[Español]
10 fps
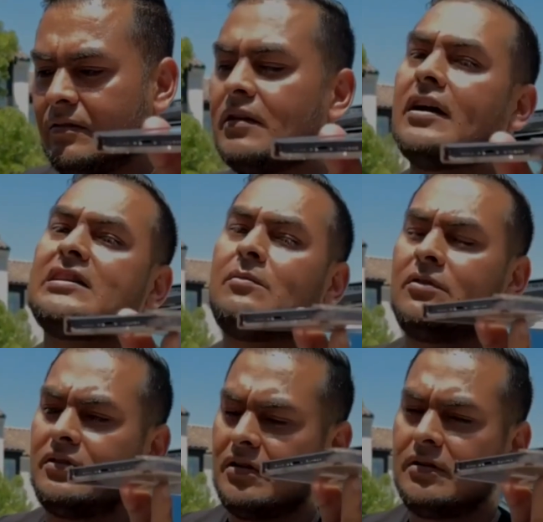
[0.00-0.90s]
Ahí deme,
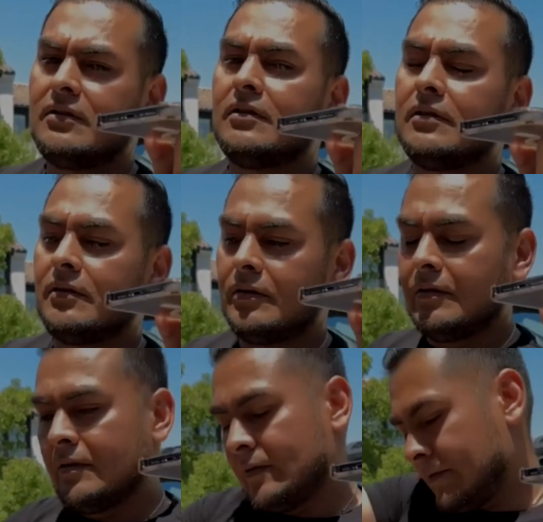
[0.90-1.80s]
está. Deme precio y
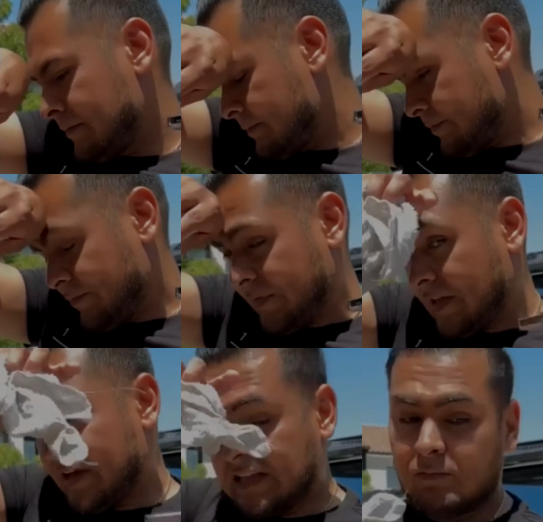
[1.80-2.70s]
cuánto quisiera por ella.
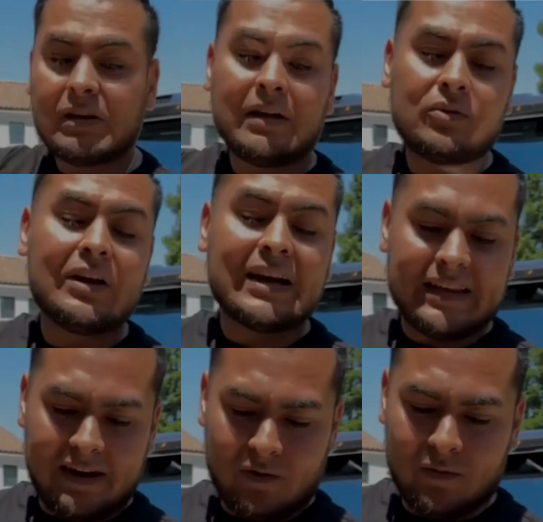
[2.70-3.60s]
Ahí estamos hablando del
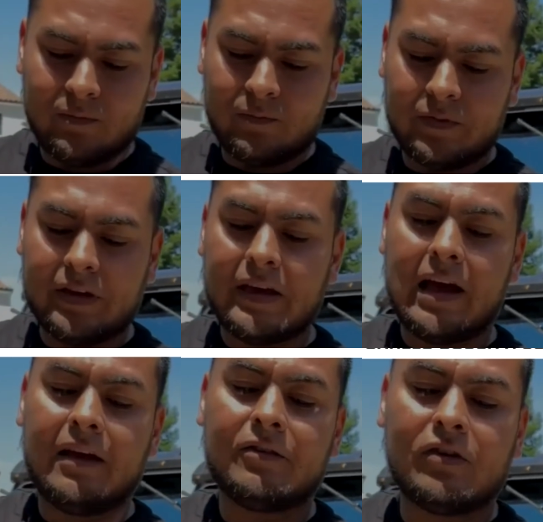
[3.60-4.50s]
canelo. Y
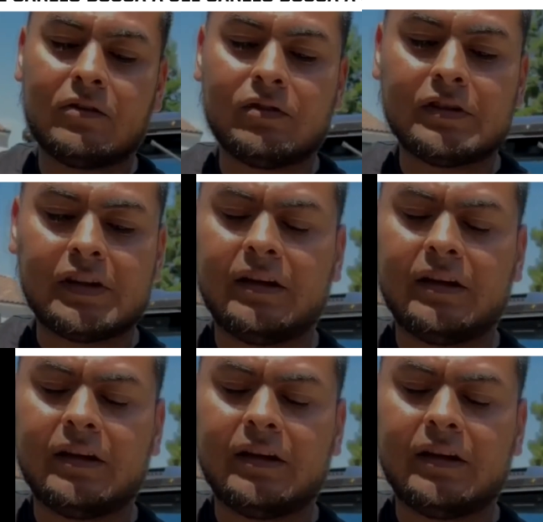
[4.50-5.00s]
ya, yo le contesté.